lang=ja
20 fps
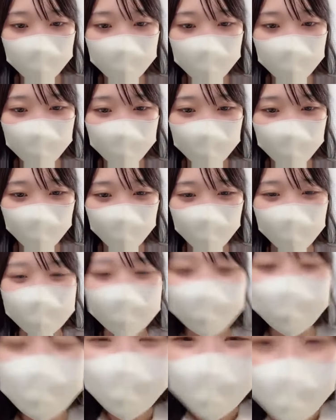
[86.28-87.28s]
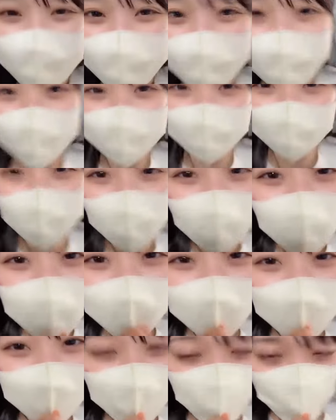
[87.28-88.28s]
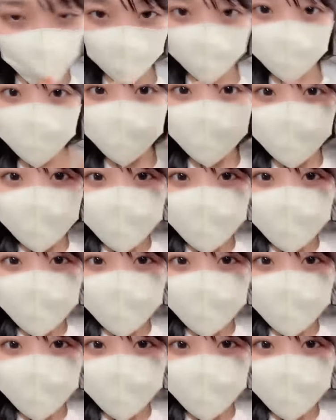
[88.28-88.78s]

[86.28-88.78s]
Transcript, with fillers: とう。50からやばかったよ。食べに行った